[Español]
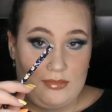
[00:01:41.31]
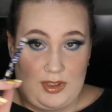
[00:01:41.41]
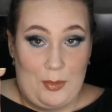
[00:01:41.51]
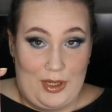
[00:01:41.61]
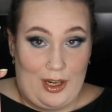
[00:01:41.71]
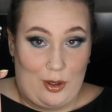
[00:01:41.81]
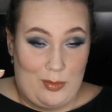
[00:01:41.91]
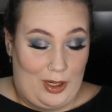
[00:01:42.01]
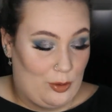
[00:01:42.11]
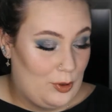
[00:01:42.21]
terminaré
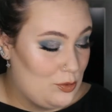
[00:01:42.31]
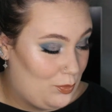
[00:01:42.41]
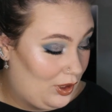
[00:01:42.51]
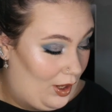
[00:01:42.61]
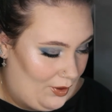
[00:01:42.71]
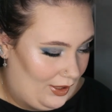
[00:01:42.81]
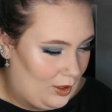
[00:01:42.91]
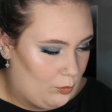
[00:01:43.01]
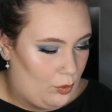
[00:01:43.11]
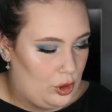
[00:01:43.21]
comprando menos porque la verdad que
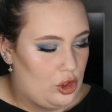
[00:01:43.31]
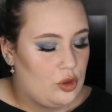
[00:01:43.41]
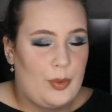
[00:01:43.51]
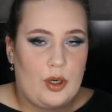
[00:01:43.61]
eran muy bonitos,